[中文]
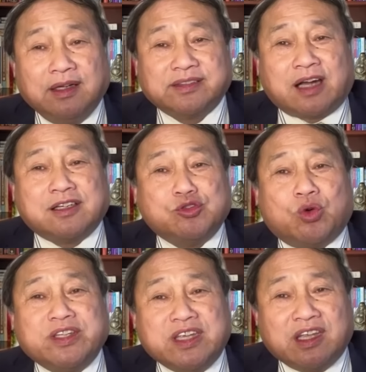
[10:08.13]
但是如
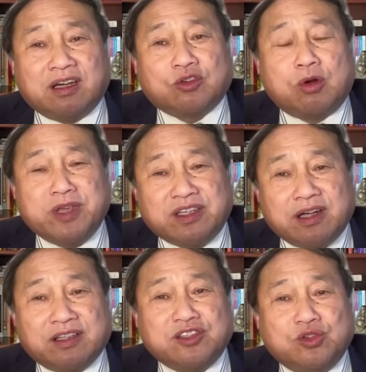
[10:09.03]
果你一定要说岷
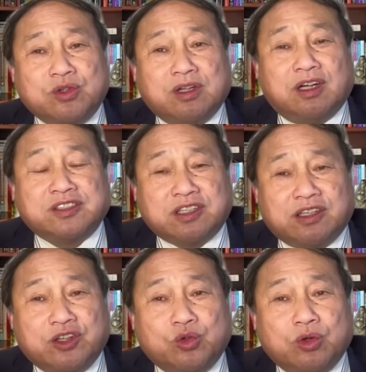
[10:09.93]
江勋和枝
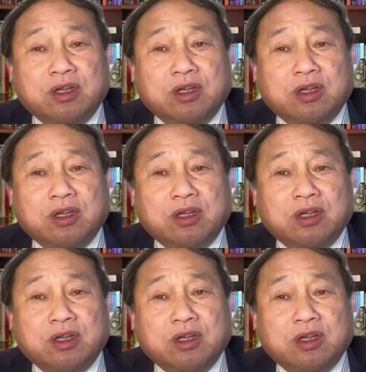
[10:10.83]
江勋